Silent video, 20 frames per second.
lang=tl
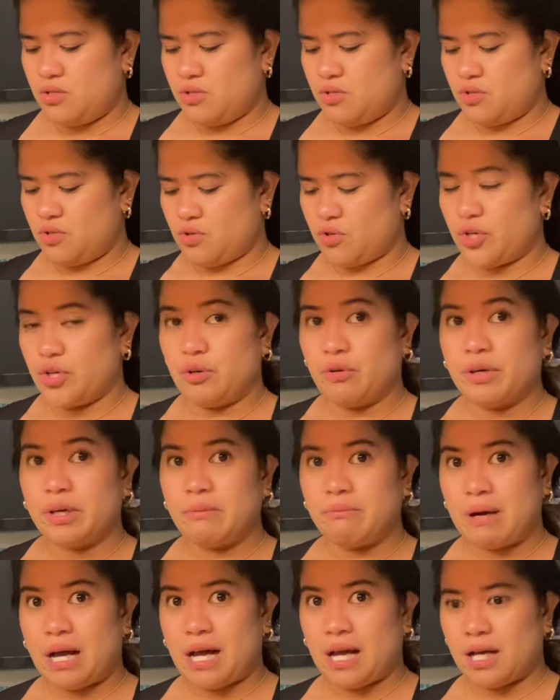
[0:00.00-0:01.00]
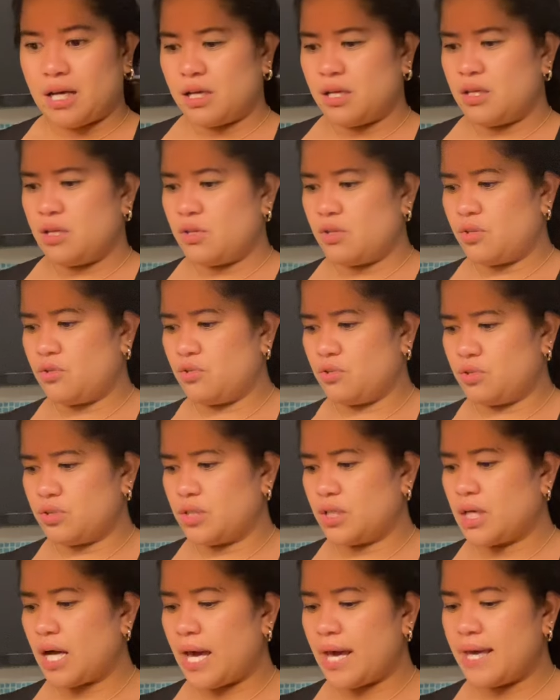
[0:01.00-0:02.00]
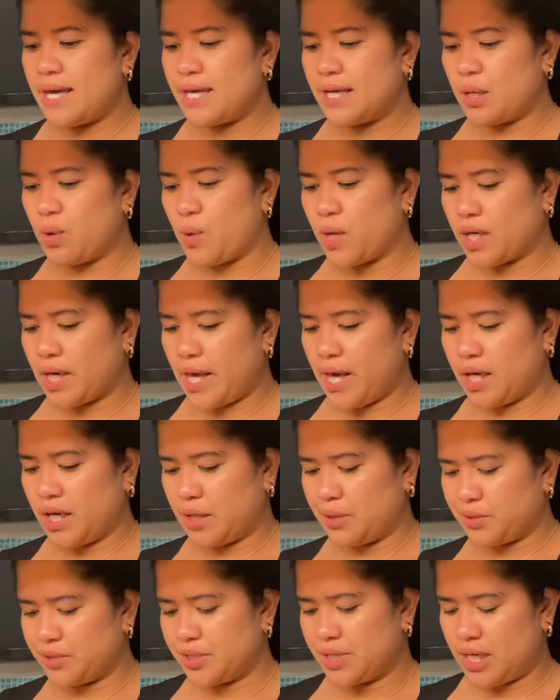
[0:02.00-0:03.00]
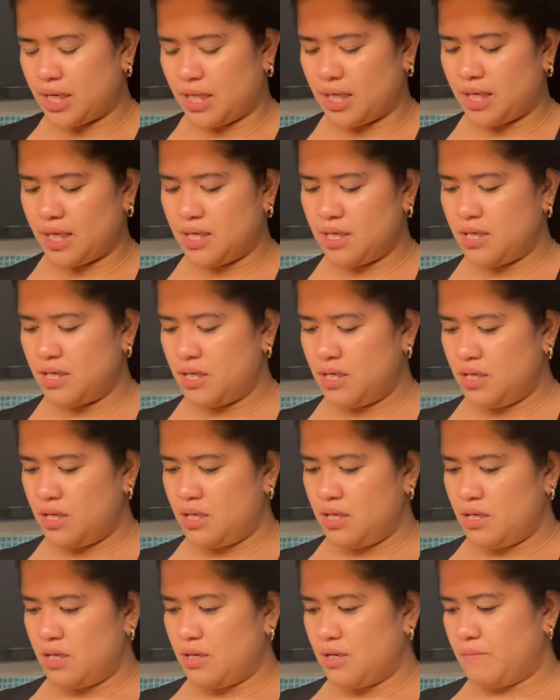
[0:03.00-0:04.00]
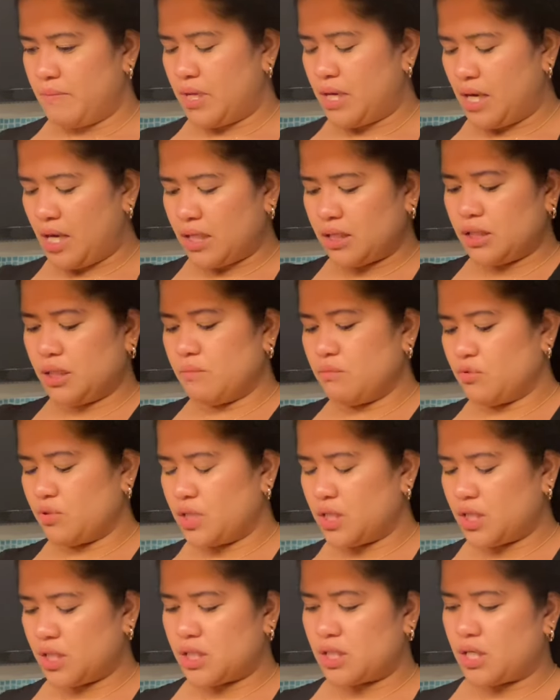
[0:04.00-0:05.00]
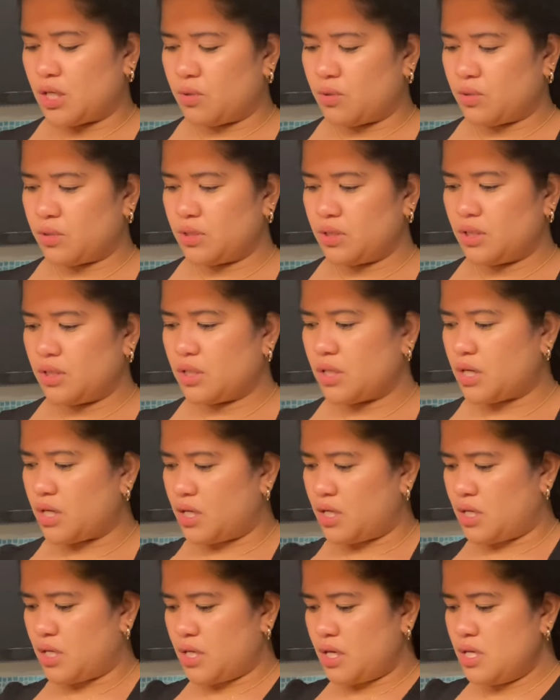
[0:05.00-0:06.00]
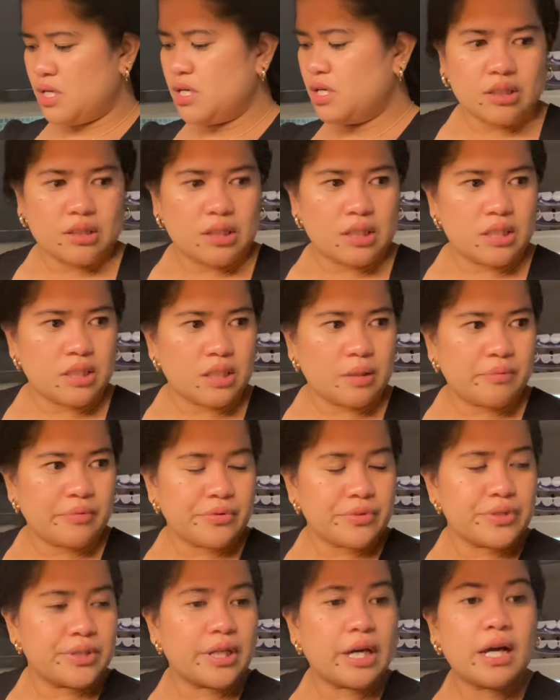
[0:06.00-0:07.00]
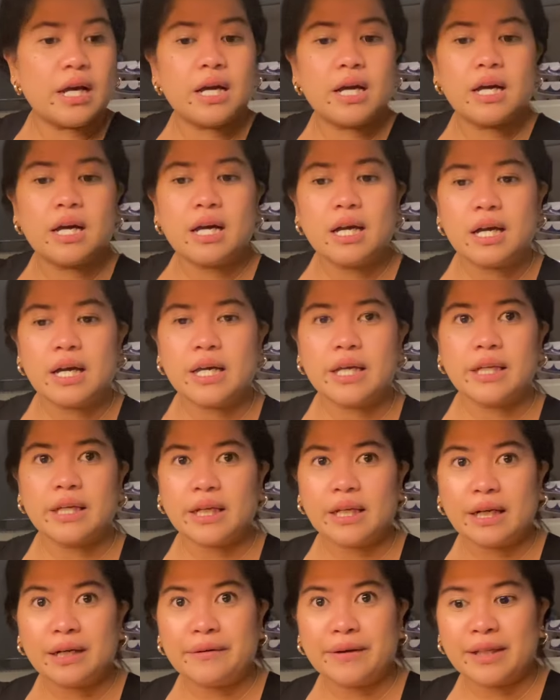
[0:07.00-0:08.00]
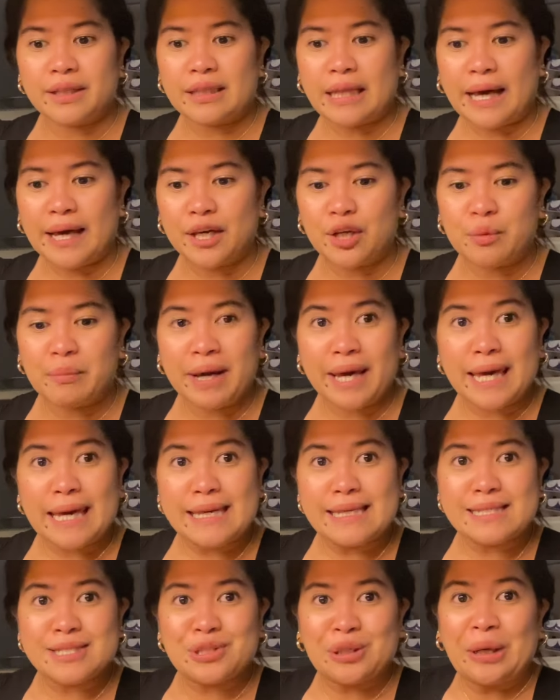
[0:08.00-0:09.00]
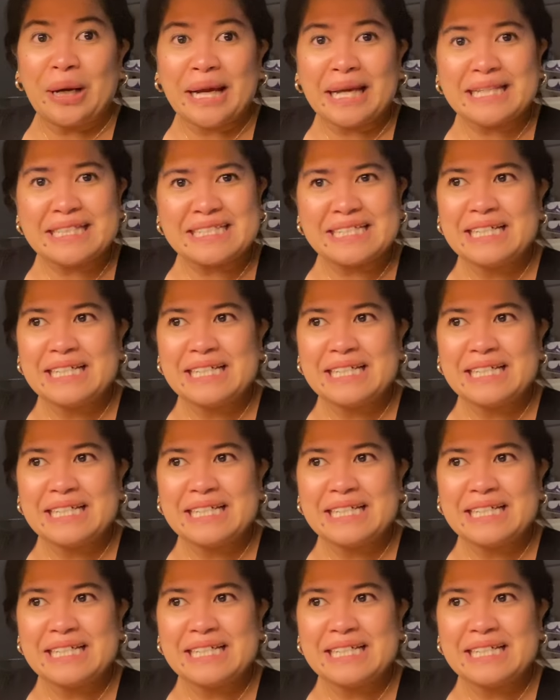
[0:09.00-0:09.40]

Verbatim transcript: So, yung iba, doon kay Koray, kay Pinahatid mo na sa kot ka. At least tapos na. Hindi na rin tayo mai-stress.